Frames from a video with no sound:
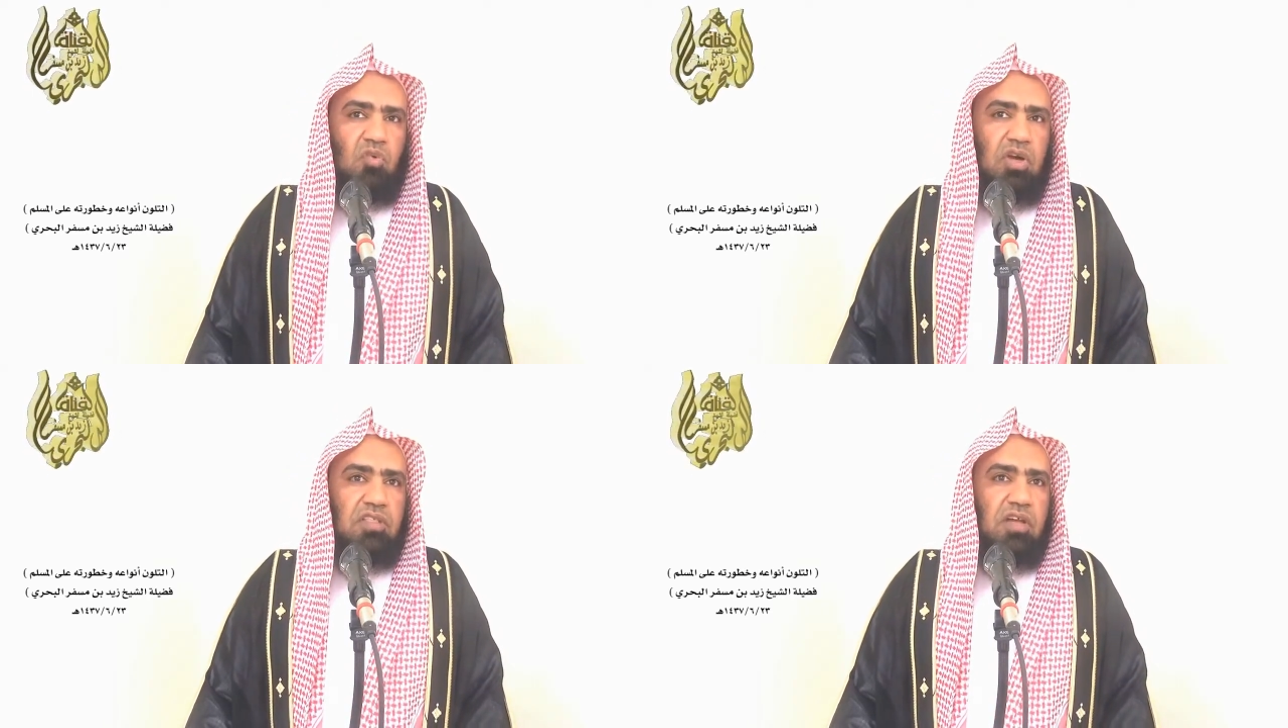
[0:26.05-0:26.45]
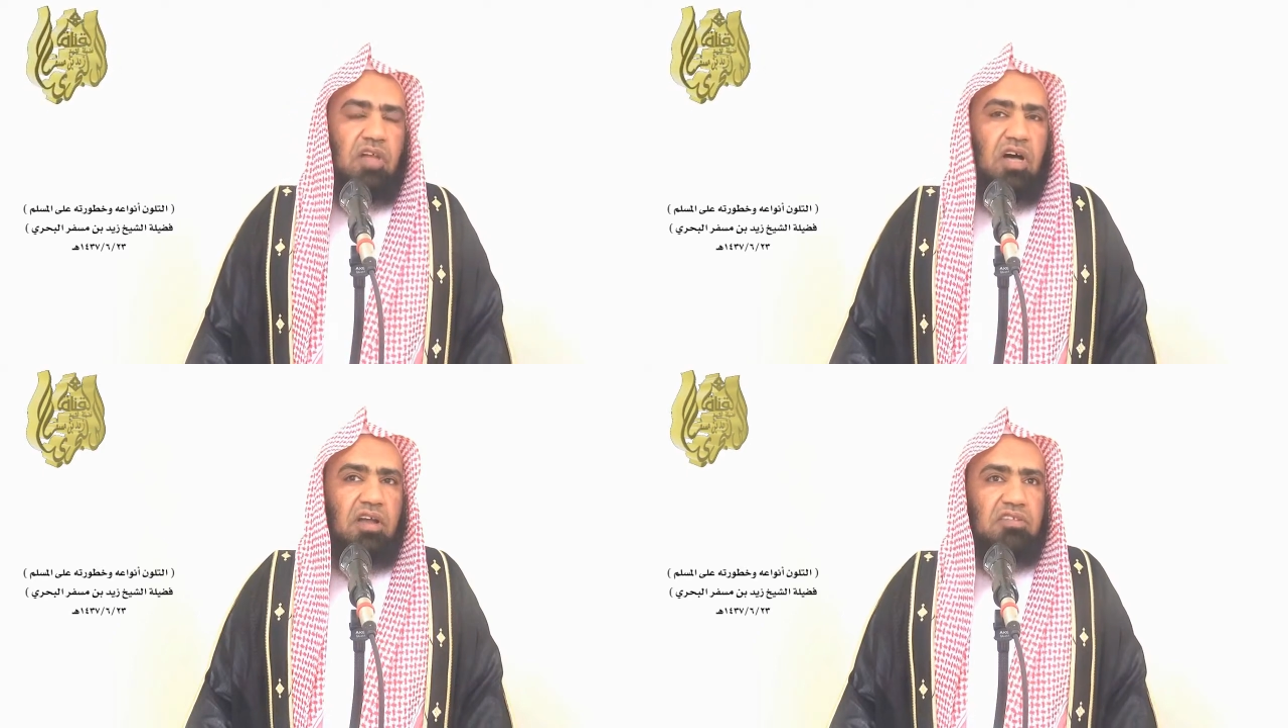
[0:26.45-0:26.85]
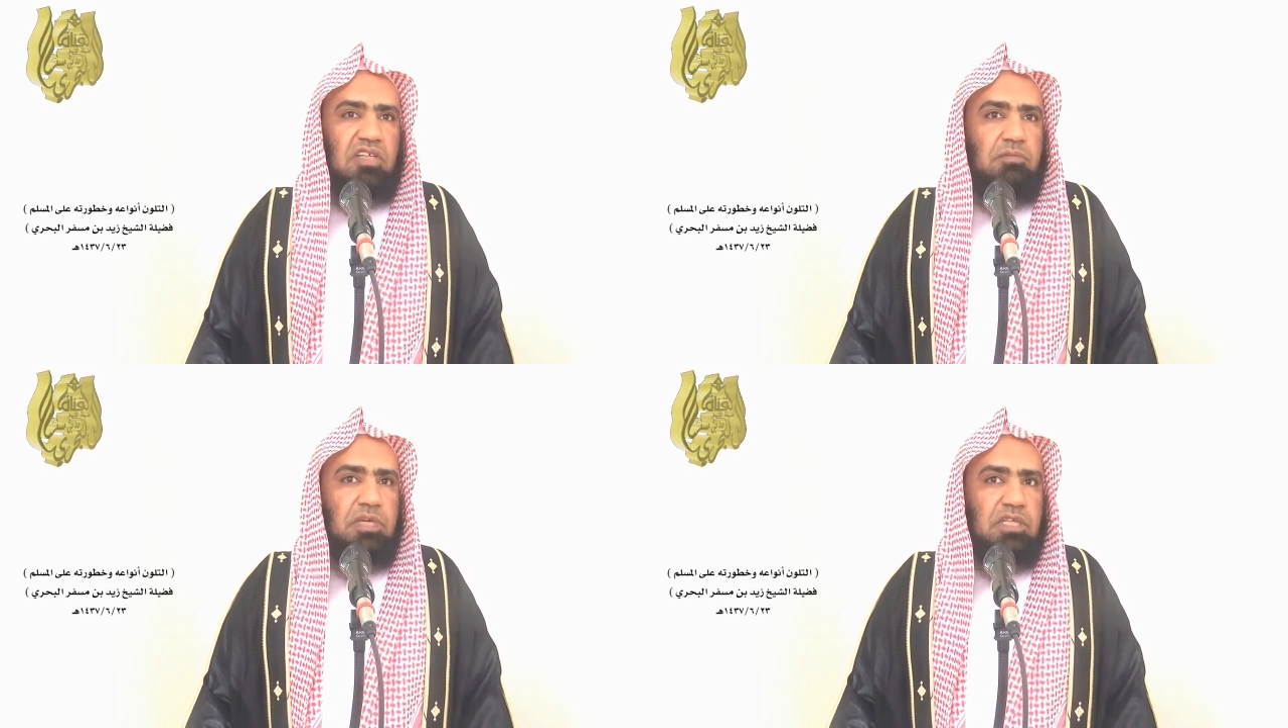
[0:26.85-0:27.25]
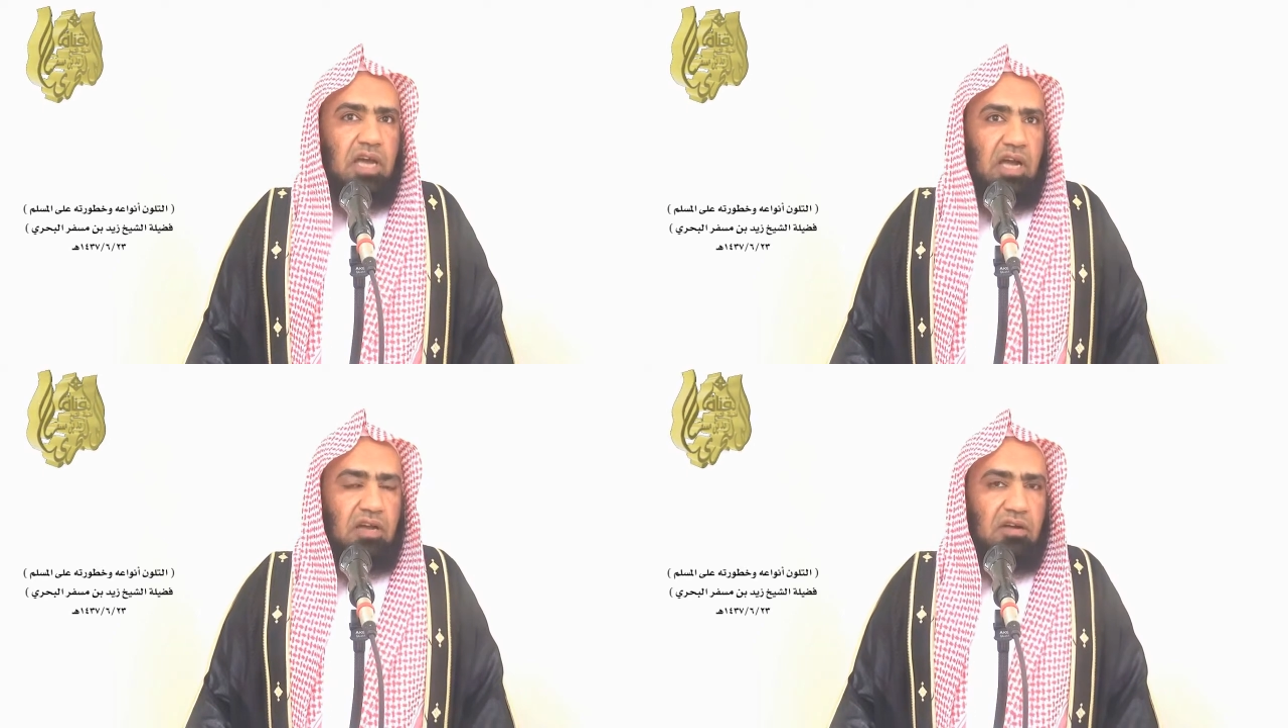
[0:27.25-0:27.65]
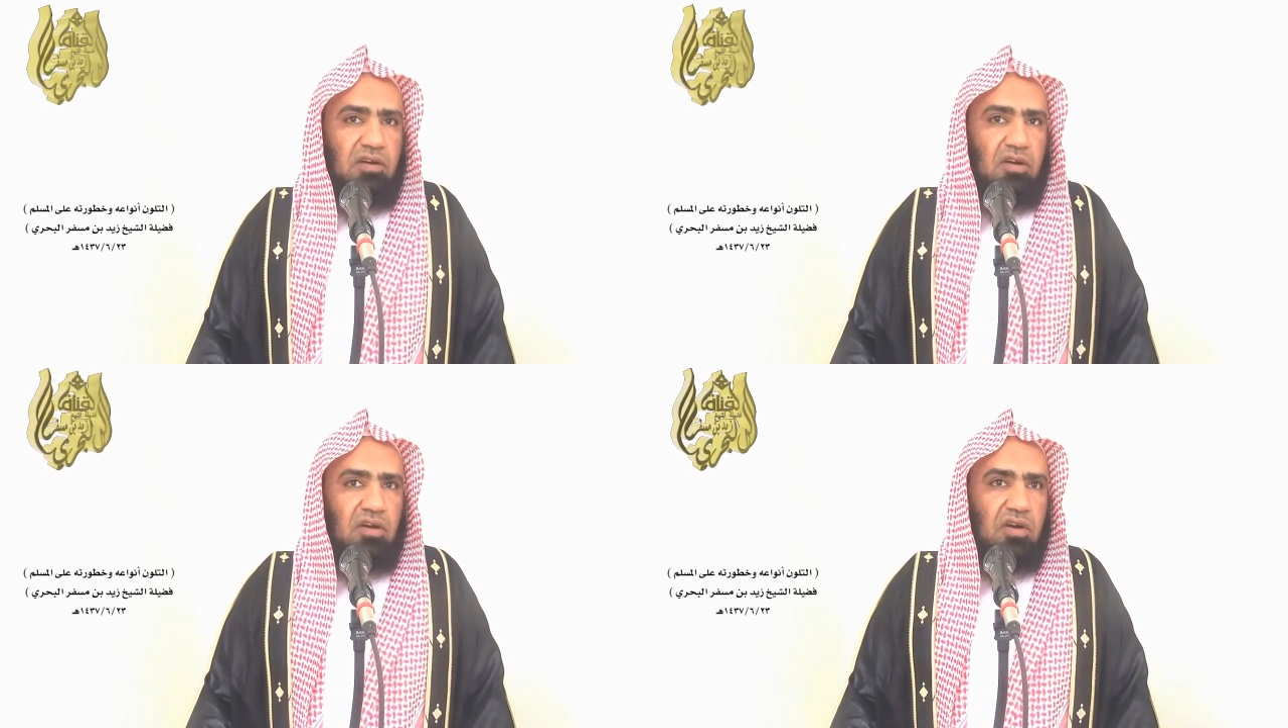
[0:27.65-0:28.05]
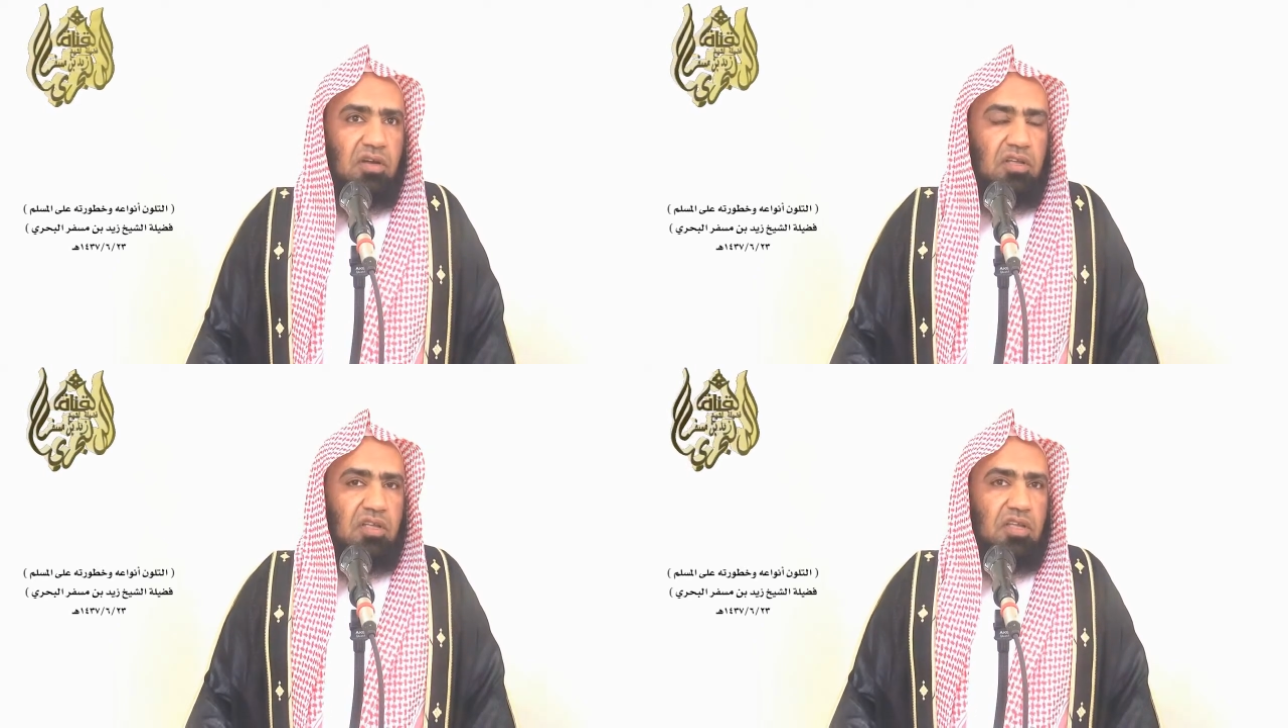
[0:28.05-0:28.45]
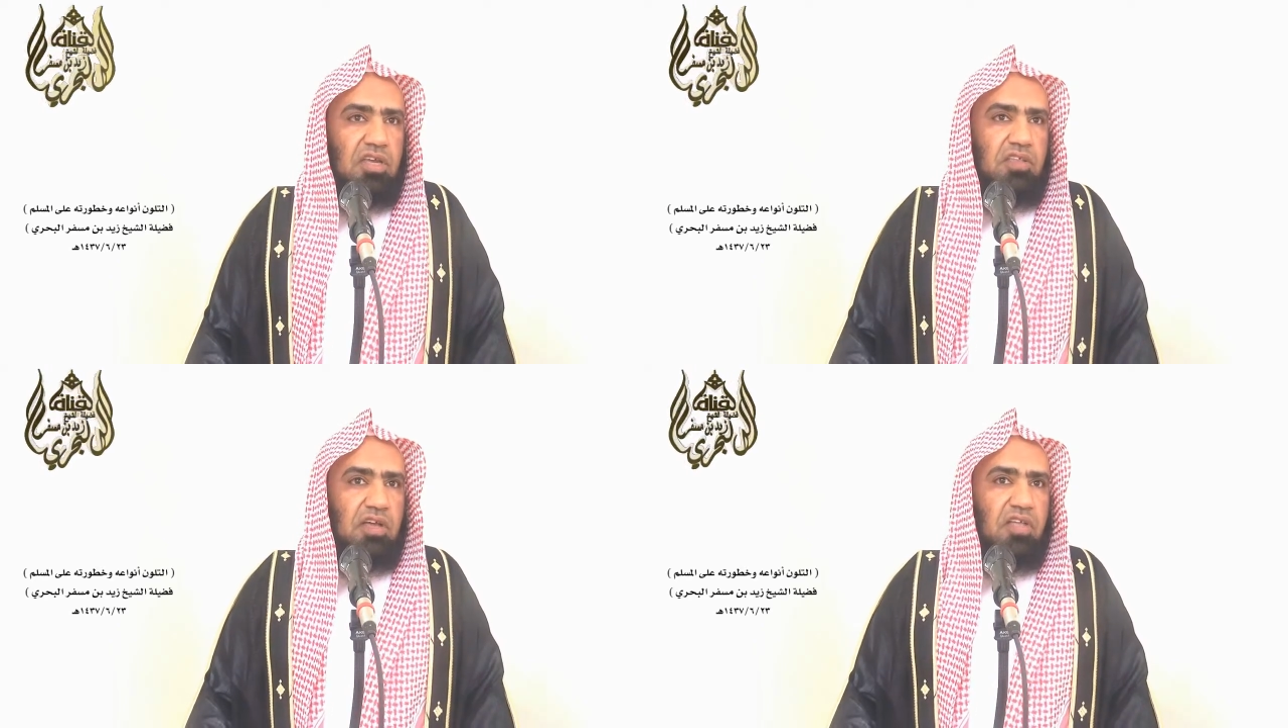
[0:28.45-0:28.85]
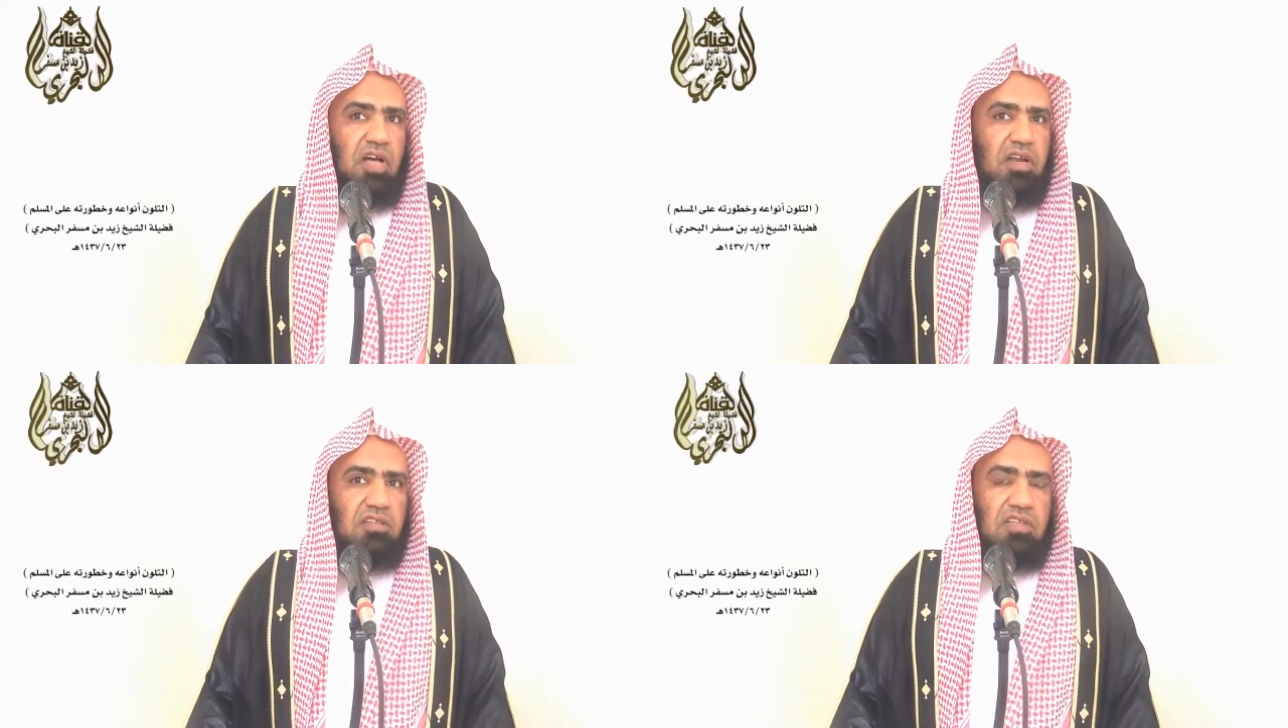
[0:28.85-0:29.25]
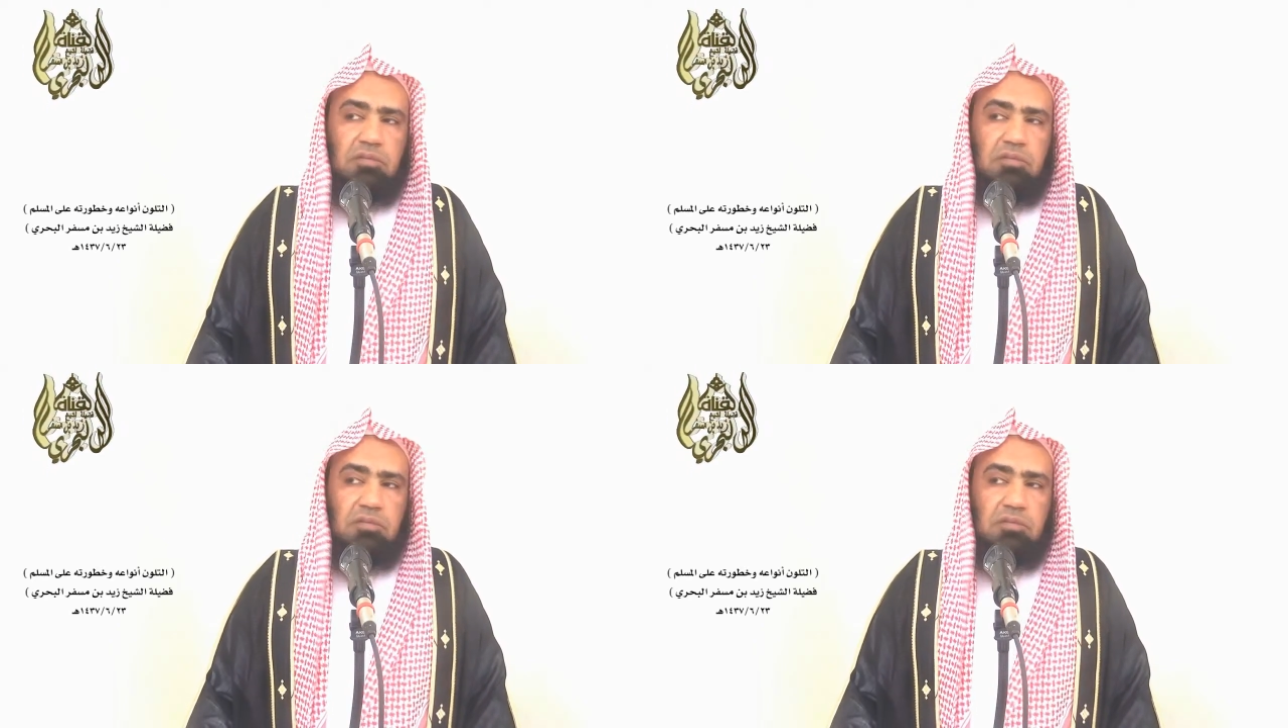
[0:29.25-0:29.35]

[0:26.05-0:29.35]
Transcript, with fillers: وإذا ظهرت البدع إذا ظهرت